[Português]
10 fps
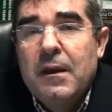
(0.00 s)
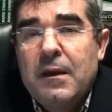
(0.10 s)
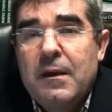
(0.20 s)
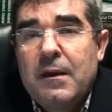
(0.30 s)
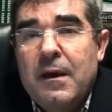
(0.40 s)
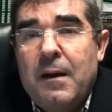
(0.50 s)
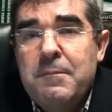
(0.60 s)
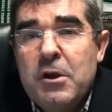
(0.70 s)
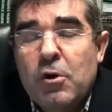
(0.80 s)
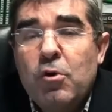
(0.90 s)
à eh,
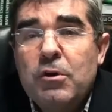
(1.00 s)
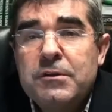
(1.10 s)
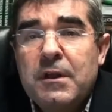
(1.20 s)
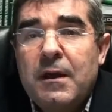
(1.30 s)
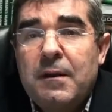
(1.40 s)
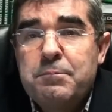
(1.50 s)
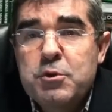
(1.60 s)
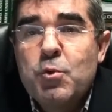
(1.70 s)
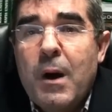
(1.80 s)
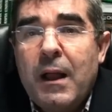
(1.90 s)
minha conta
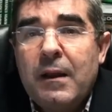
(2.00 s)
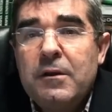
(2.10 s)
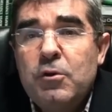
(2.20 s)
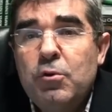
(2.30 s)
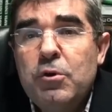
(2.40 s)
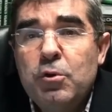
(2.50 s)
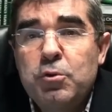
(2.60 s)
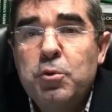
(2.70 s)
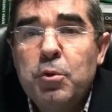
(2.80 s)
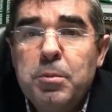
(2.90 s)
pessoal no
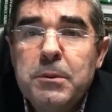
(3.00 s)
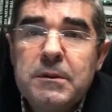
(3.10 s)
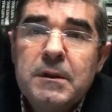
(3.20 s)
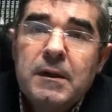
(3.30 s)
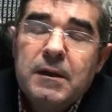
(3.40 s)
YouTube,